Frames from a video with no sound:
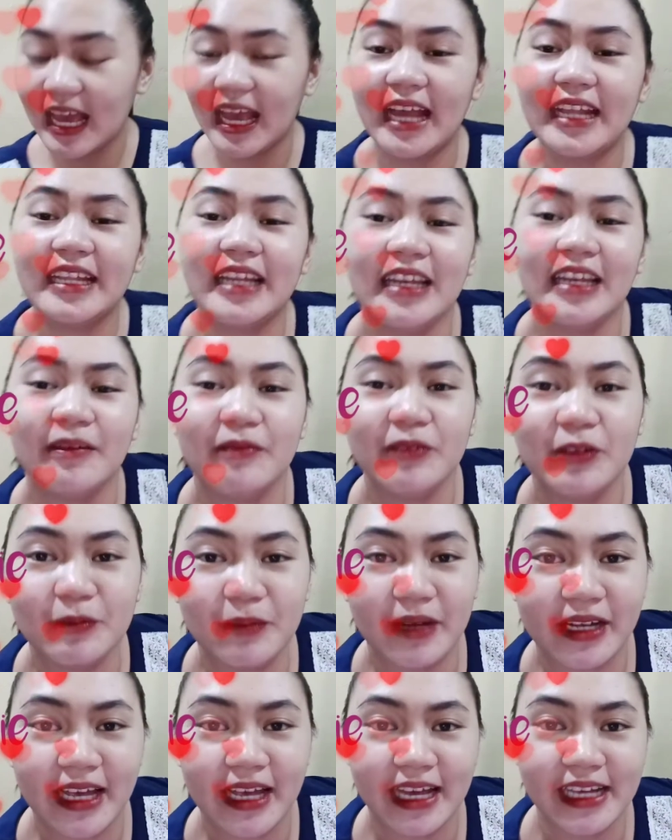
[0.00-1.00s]
And alam nyo
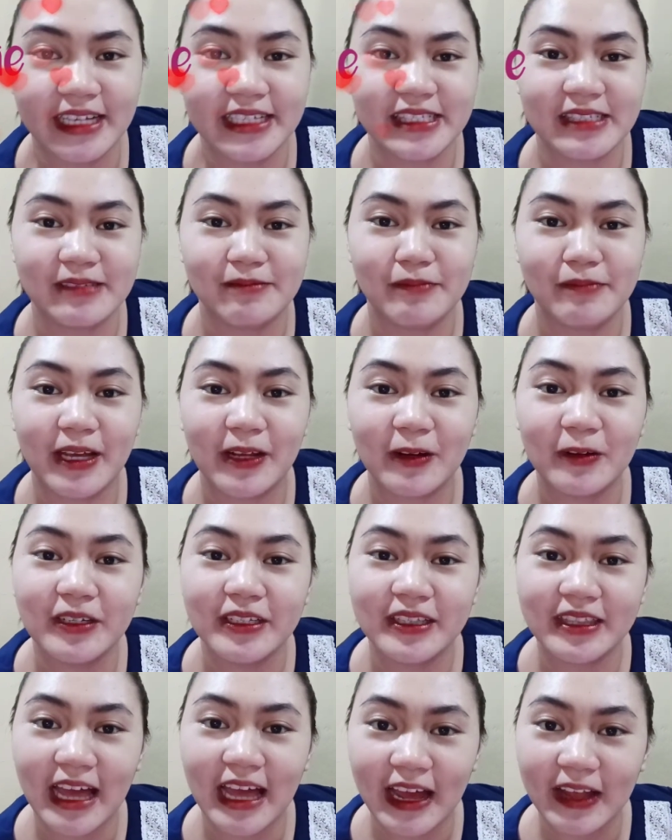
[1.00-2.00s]
ba guys, meron
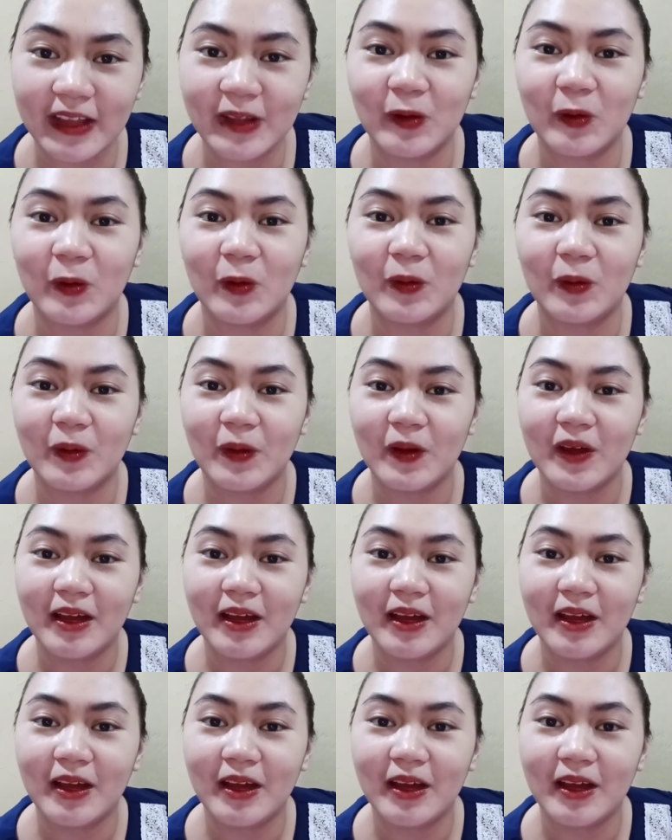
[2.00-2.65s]
tayong